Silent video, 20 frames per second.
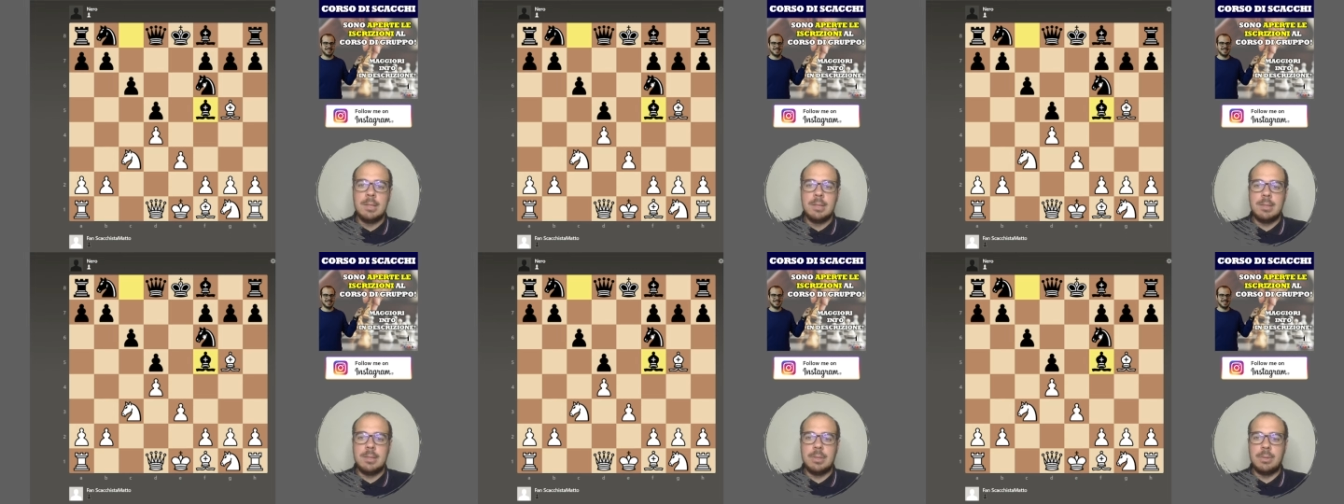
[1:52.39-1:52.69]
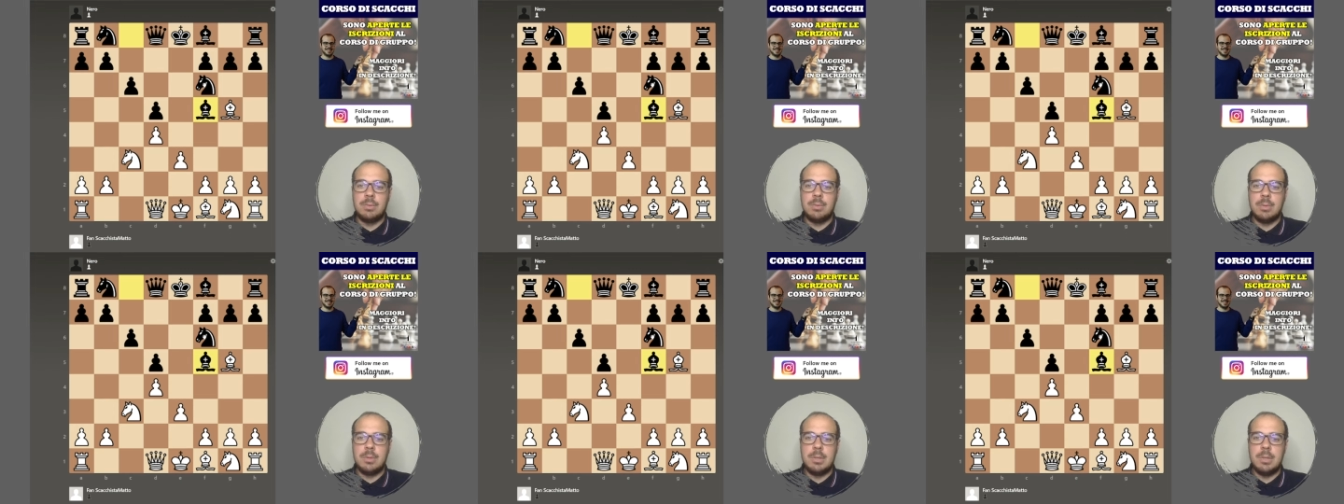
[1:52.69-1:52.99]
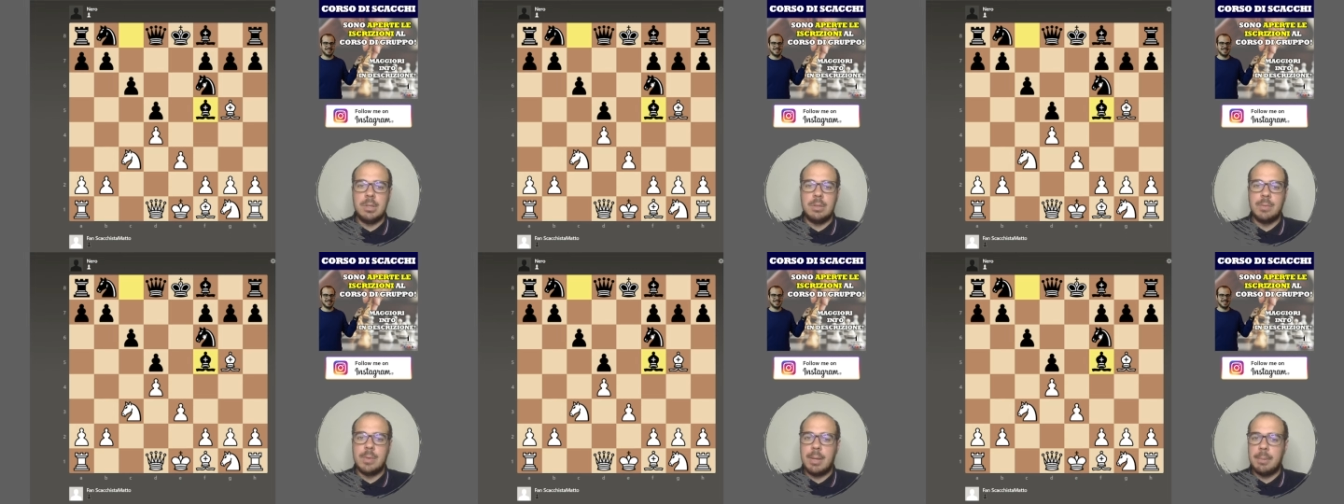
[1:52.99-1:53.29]
si
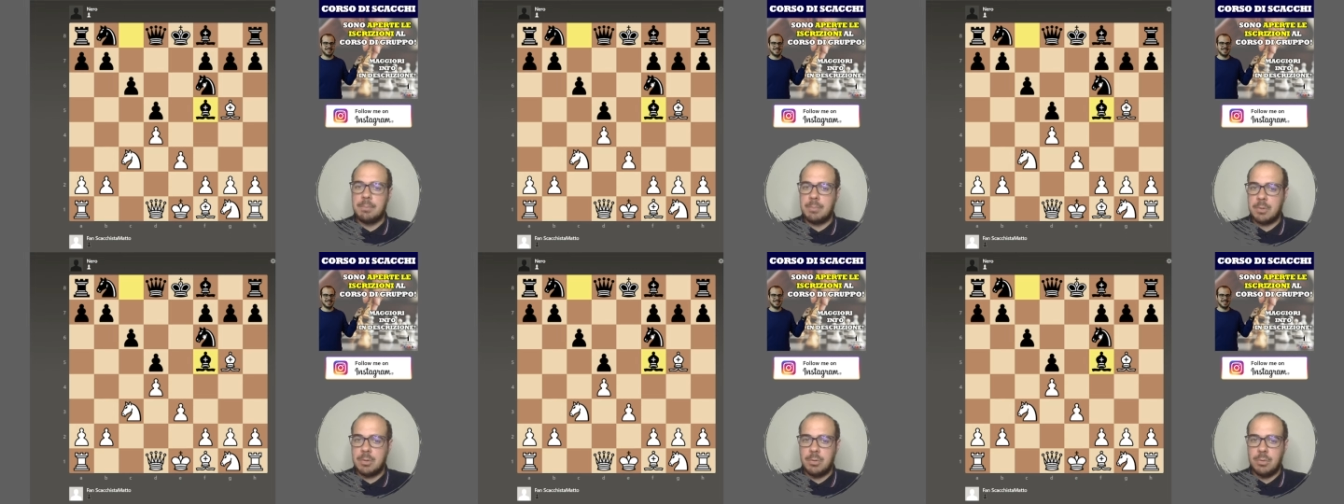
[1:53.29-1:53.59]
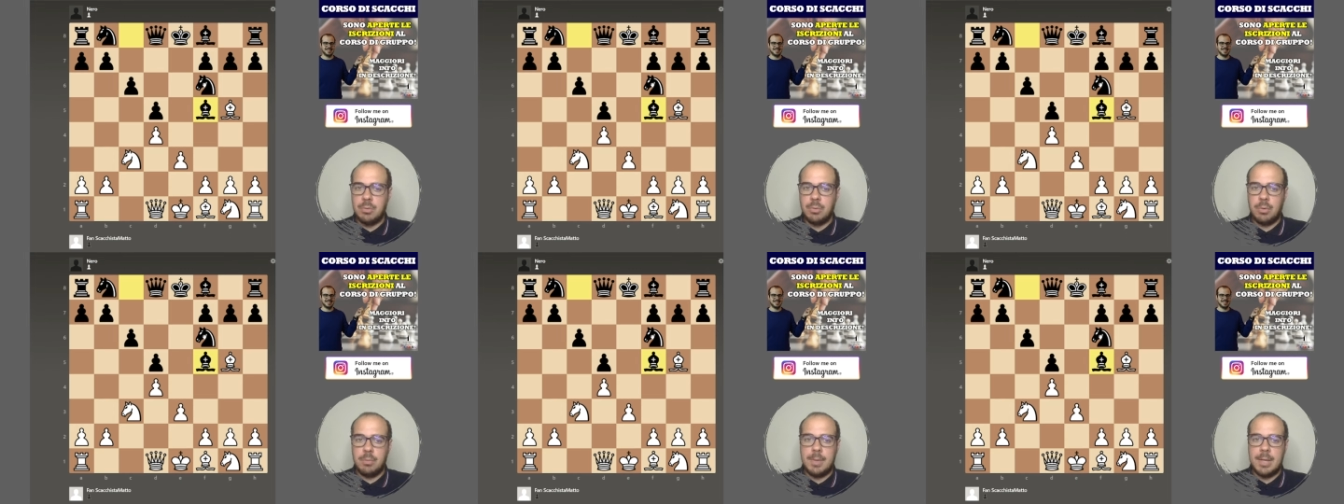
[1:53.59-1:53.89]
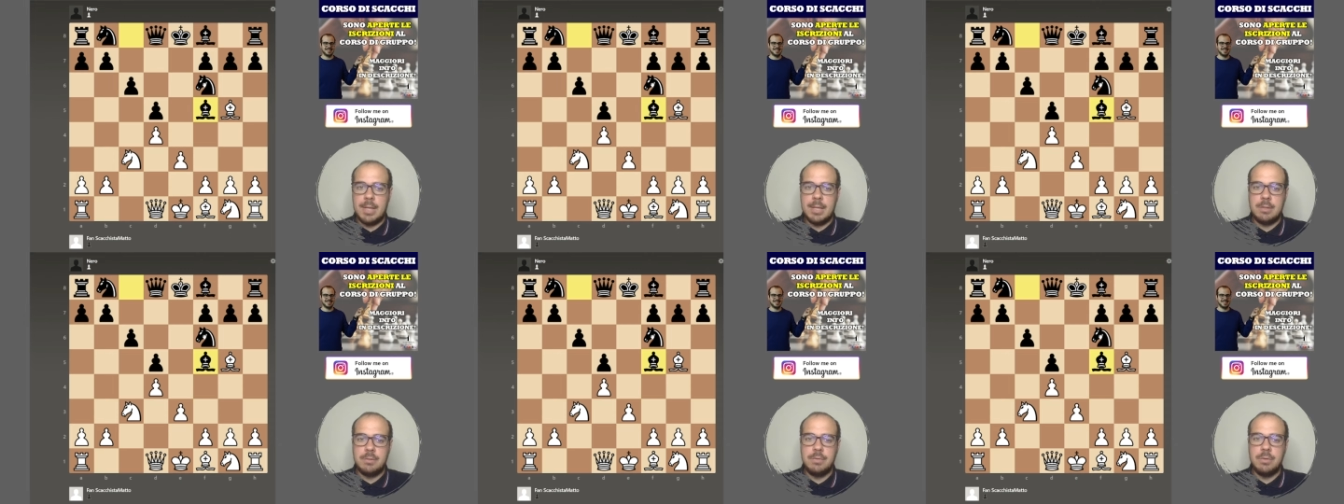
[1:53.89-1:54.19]
continua con
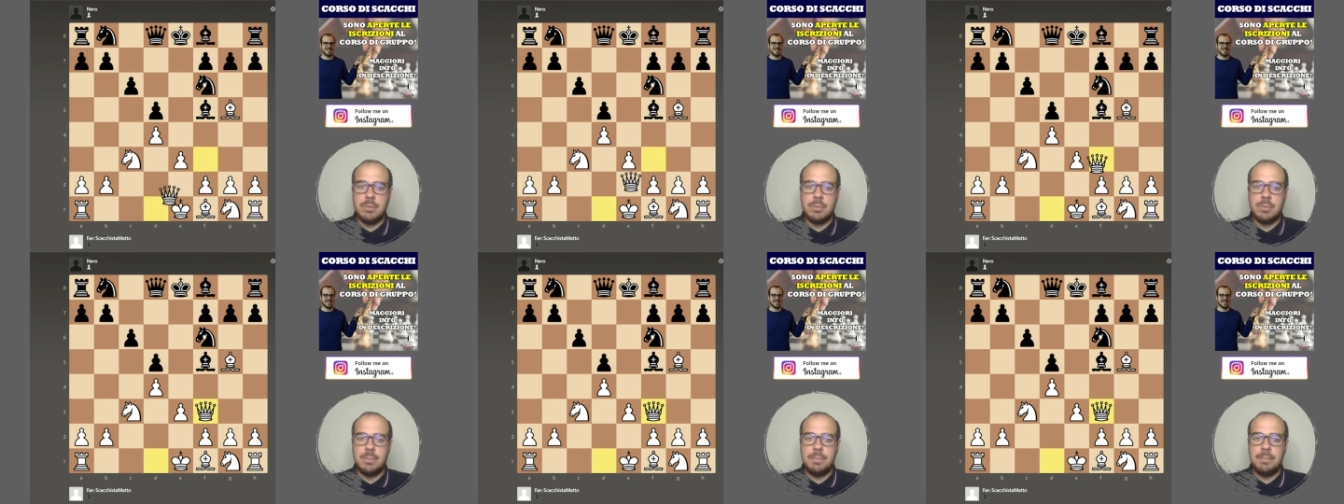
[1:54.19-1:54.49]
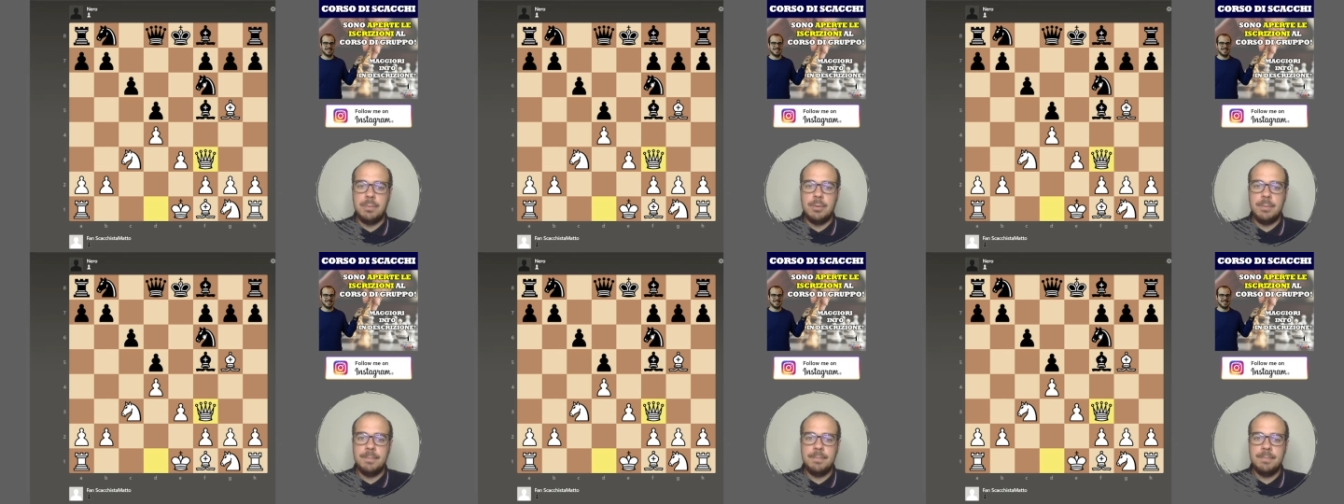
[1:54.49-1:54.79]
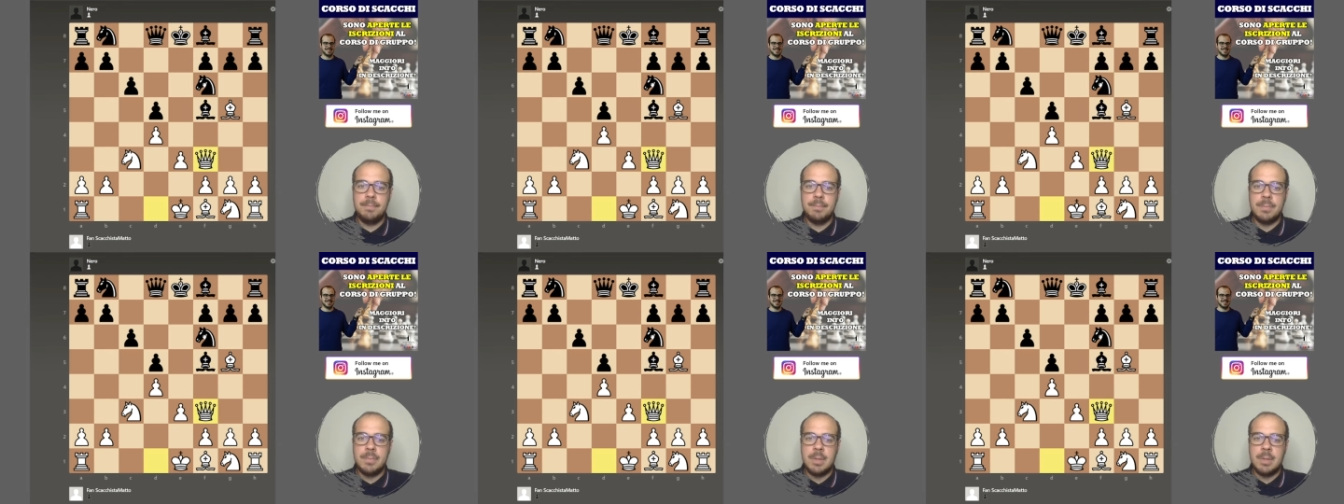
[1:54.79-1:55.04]
normale sviluppo.